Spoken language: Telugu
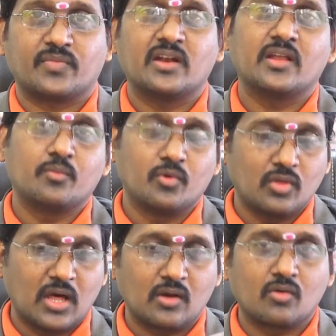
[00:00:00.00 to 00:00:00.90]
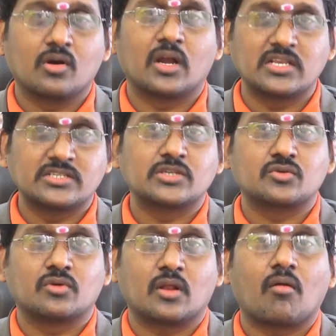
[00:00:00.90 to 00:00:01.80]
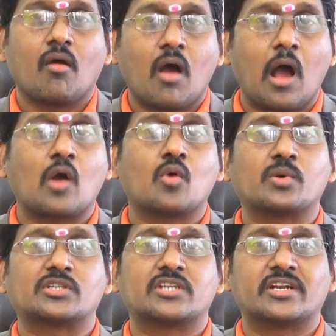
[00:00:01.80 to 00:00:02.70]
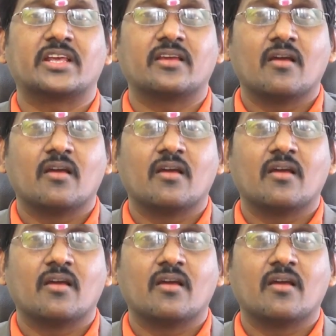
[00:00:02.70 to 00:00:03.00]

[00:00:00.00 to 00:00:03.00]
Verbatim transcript: అంటే ఇప్పుడు ఉదాహరణకు ఒక డ్రెస్ వేసుకుంటారు ఆకుపచ్చటి